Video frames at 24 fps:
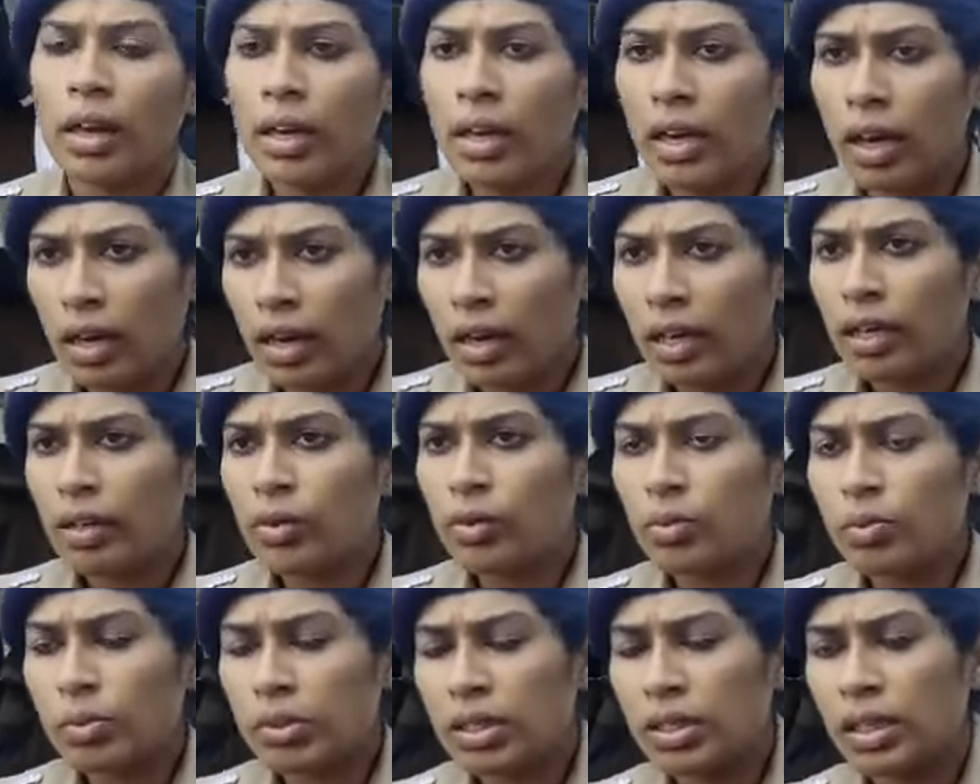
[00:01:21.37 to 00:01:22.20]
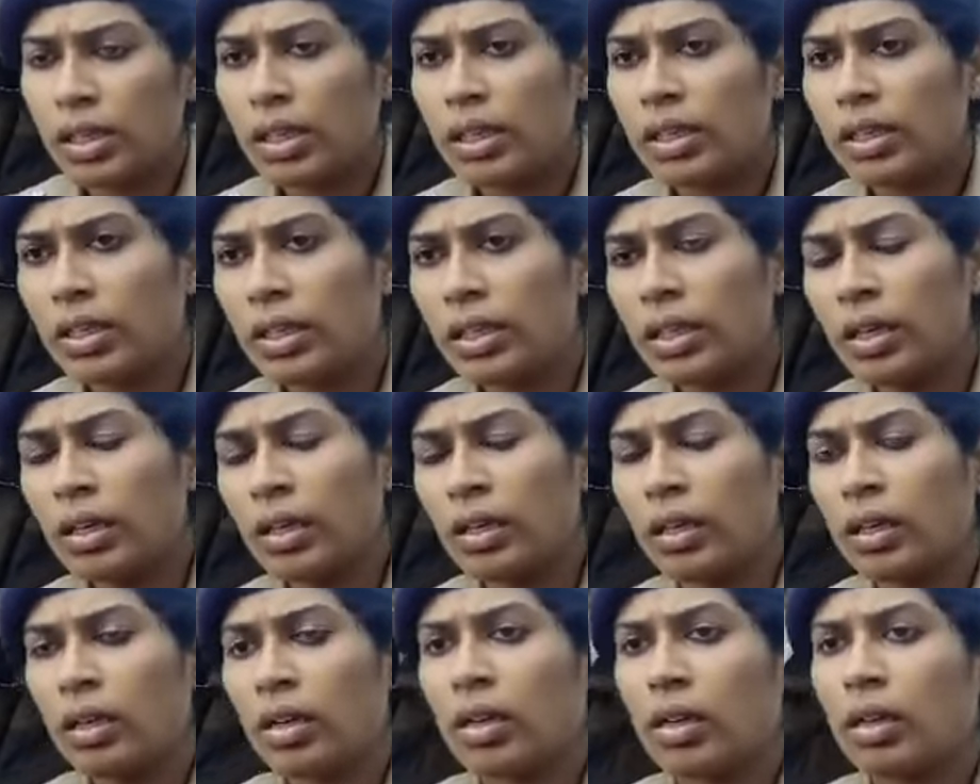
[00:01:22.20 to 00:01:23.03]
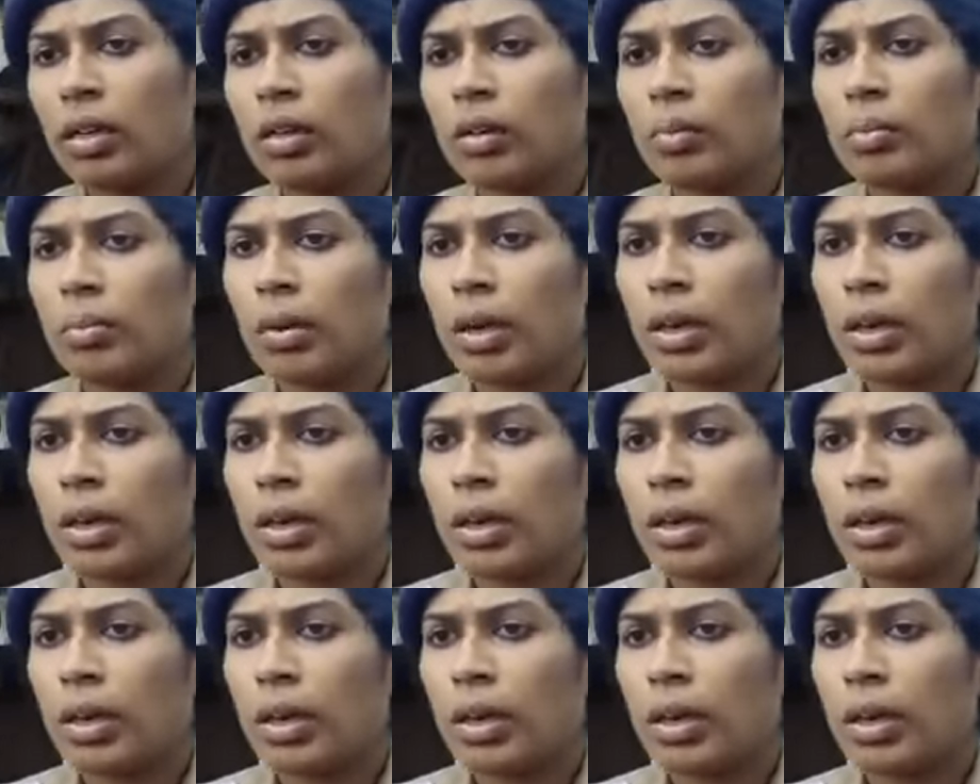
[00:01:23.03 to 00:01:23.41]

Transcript: एक गाड़ी उसमें जली थी आ,